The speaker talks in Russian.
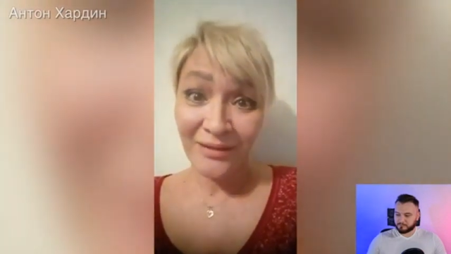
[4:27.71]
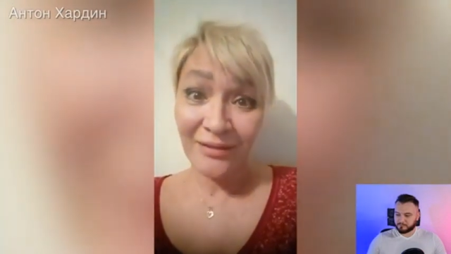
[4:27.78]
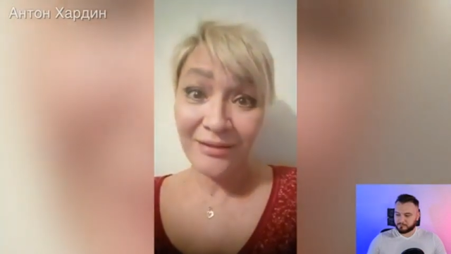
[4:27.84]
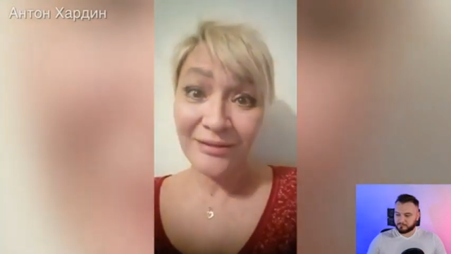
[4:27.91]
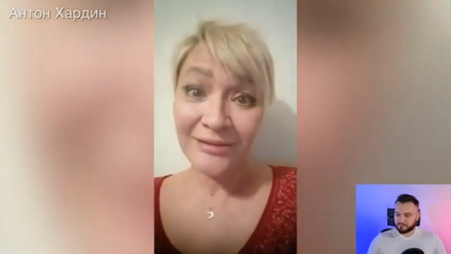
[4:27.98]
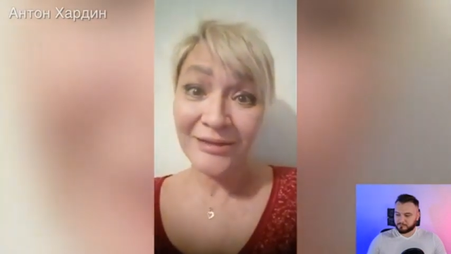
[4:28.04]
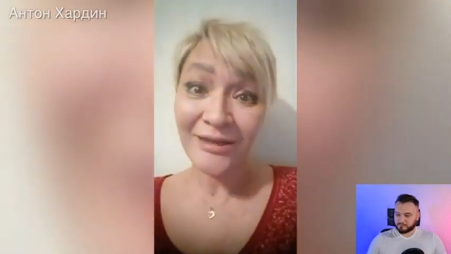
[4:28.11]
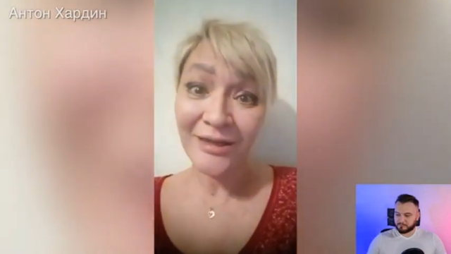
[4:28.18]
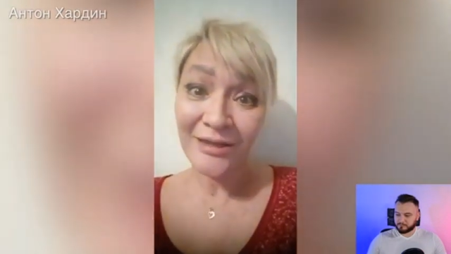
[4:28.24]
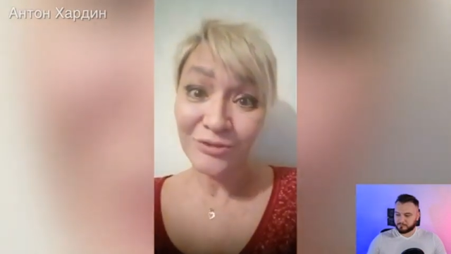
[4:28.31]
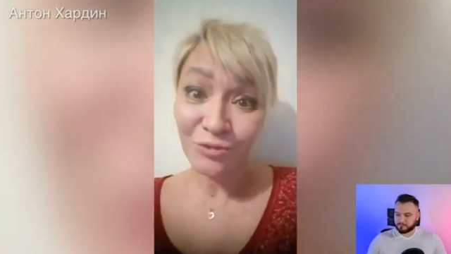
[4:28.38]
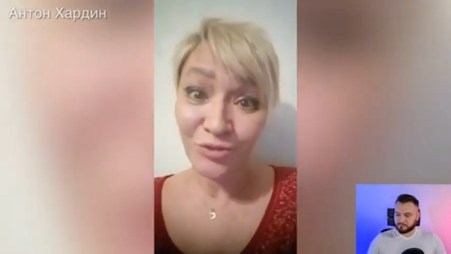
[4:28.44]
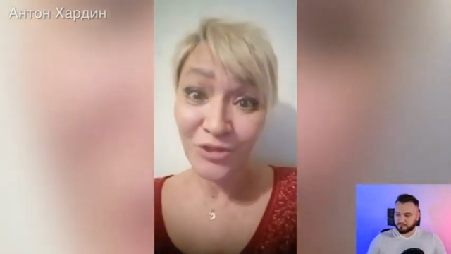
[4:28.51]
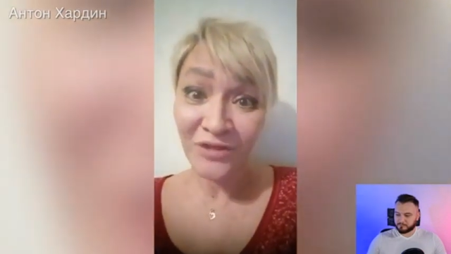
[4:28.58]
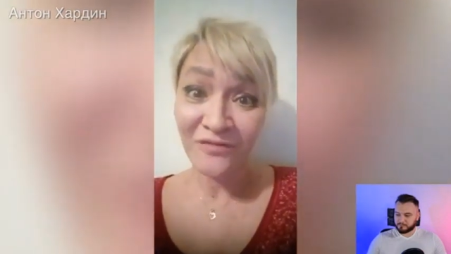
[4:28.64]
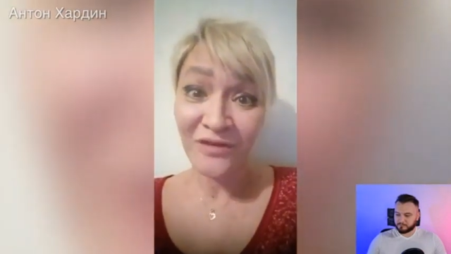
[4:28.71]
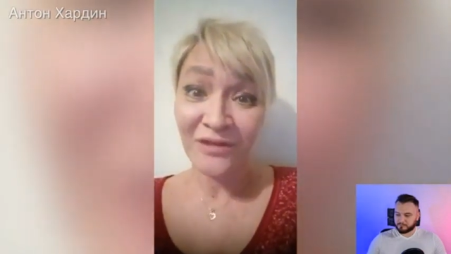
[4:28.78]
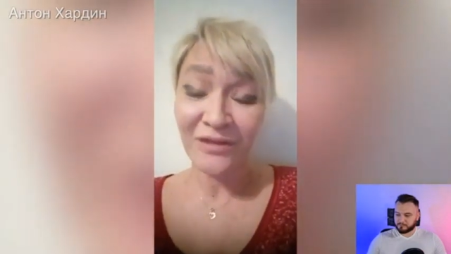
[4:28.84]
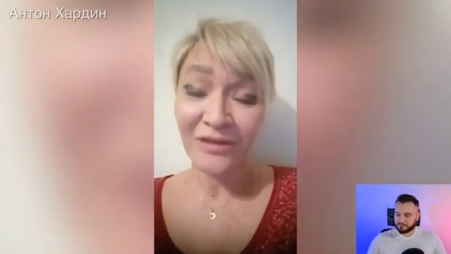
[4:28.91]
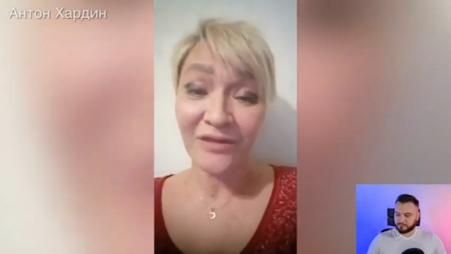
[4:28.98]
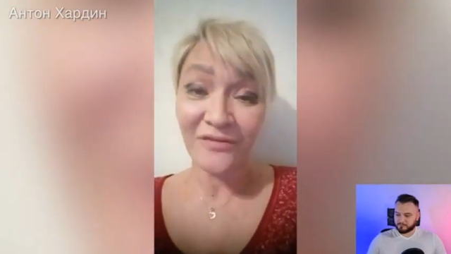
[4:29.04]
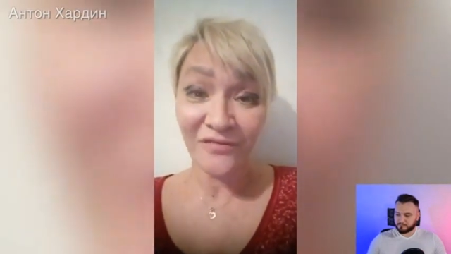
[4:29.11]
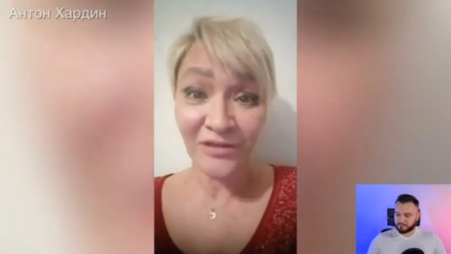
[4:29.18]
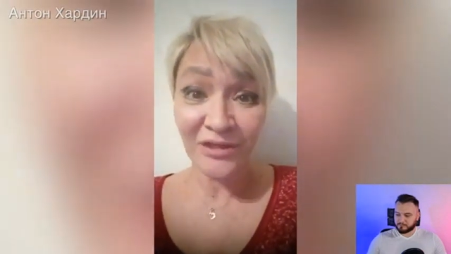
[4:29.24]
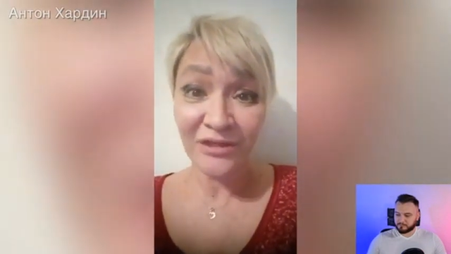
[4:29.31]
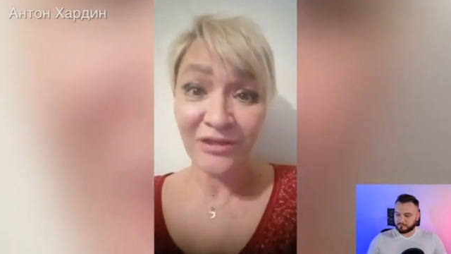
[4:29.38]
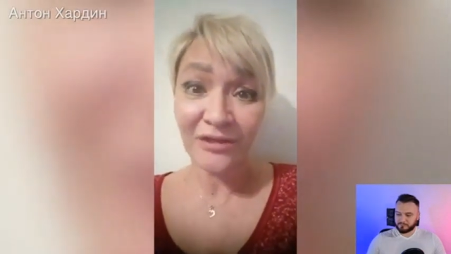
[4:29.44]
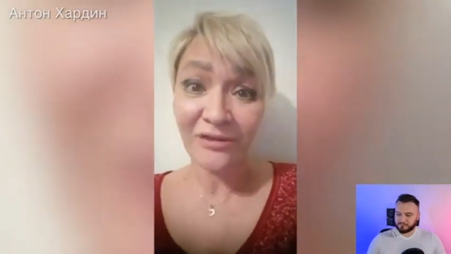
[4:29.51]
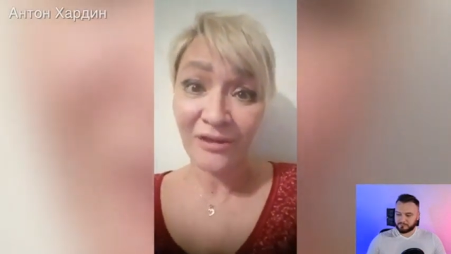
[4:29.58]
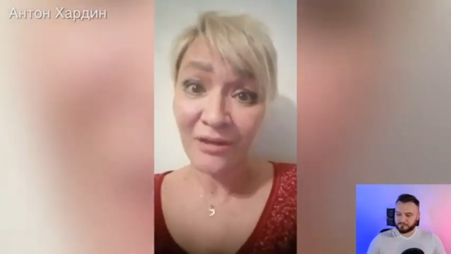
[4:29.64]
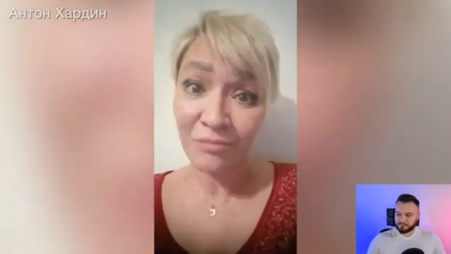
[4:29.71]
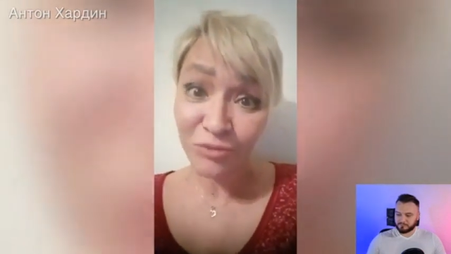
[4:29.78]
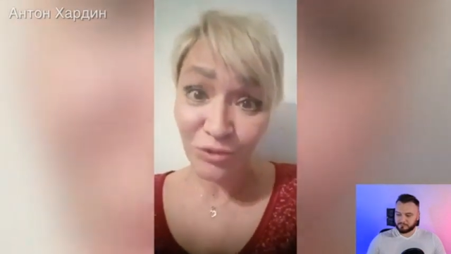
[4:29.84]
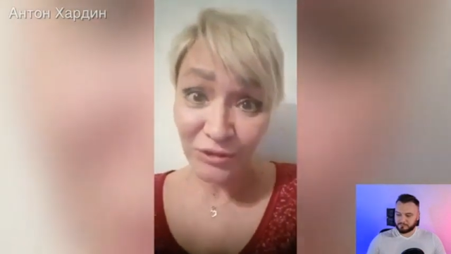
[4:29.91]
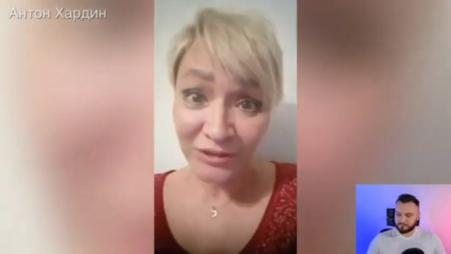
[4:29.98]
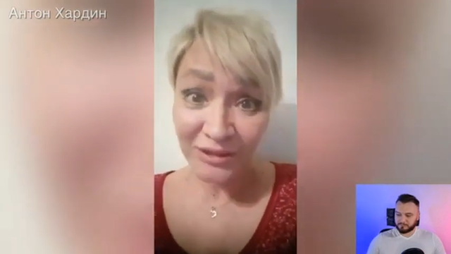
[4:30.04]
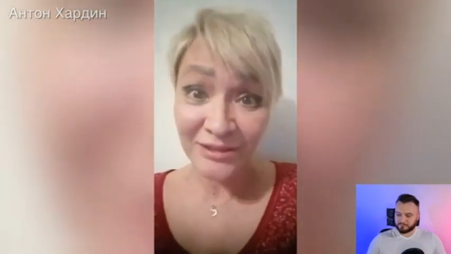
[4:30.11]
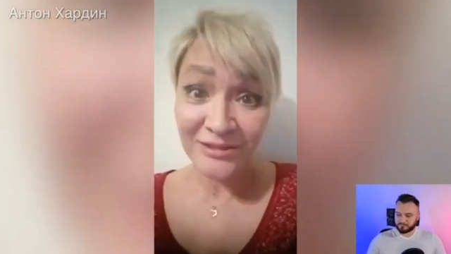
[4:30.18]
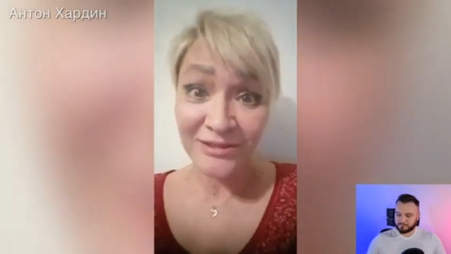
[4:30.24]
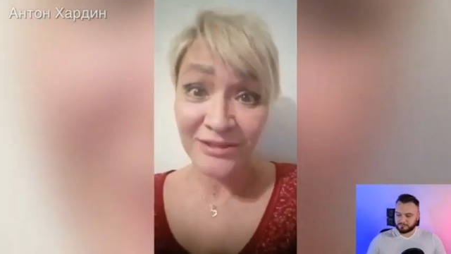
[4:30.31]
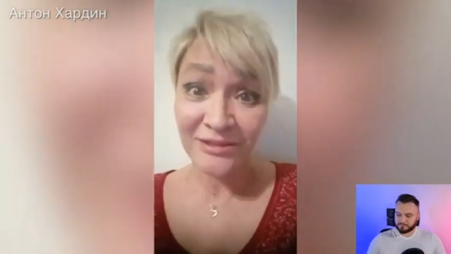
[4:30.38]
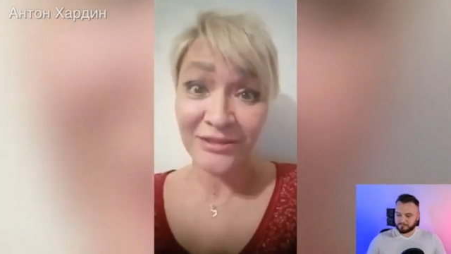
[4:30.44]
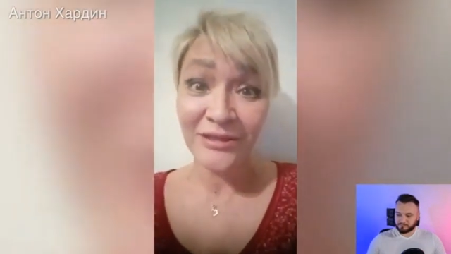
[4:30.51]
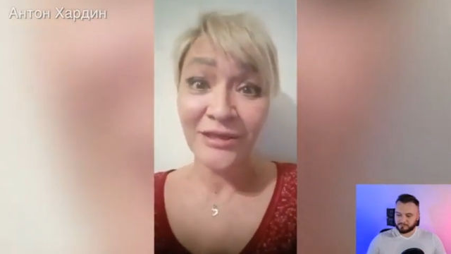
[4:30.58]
для которого вы работаете,